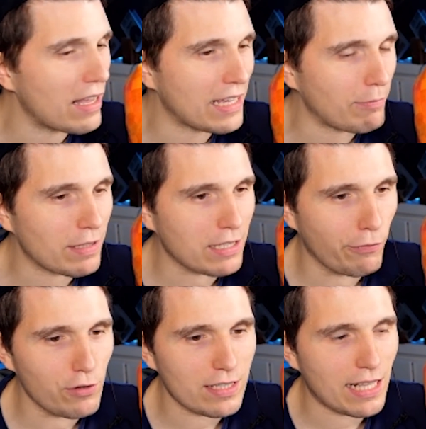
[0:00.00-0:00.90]
Äh, ich habe das
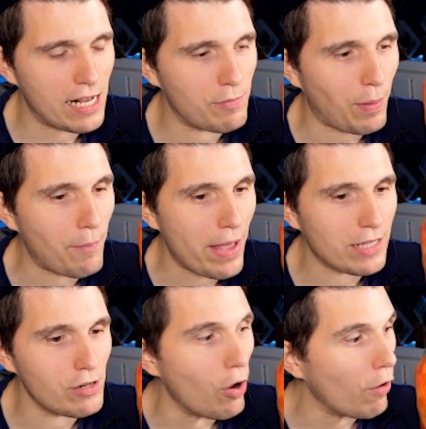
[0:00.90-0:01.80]
Gefühl, das klingelt bei
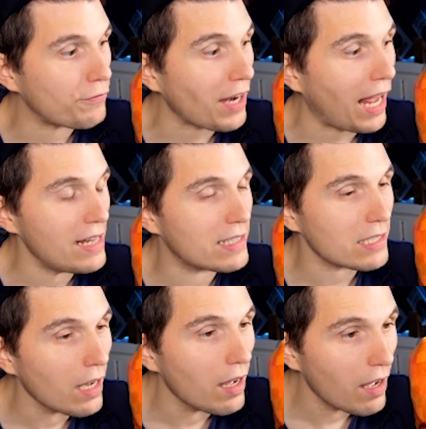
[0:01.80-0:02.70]
Manuel öfter
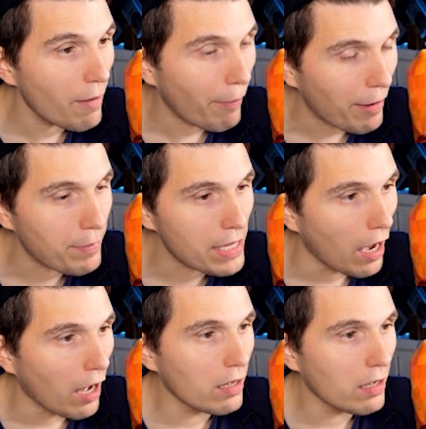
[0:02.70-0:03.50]
als äh, bei mir.